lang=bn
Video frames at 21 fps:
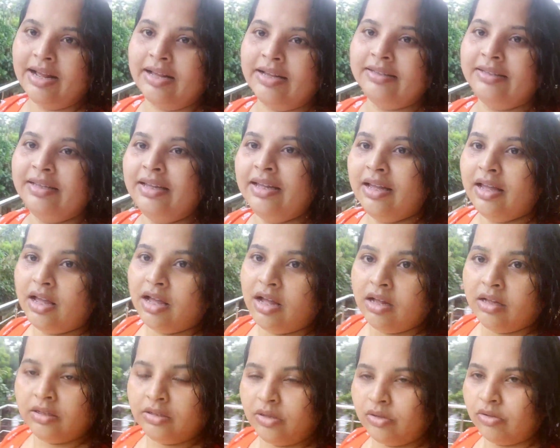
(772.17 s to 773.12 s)
নাগাদ
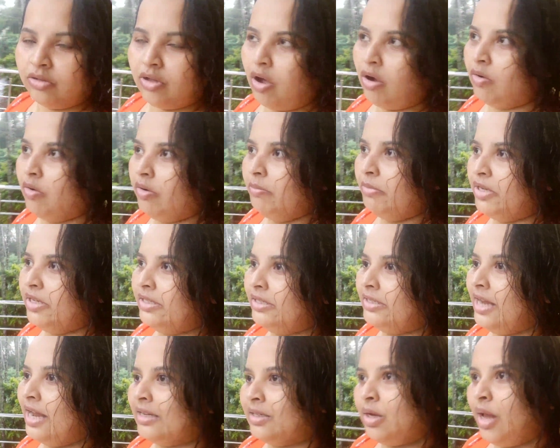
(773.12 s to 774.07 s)
তো তখন
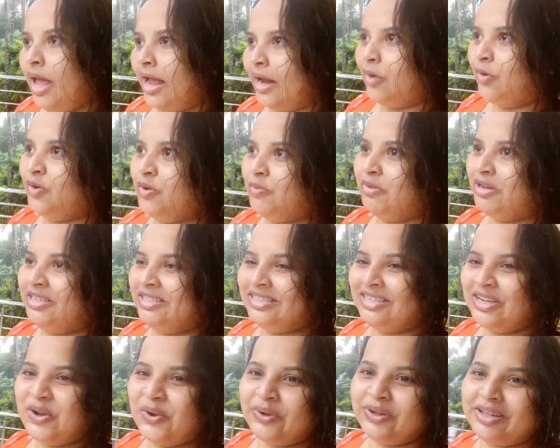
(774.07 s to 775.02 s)
বৃষ্টি আসলো এখনো
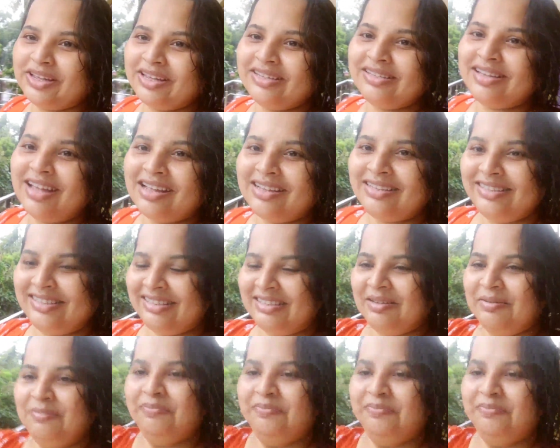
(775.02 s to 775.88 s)
বৃষ্টি হয়ে যাচ্ছে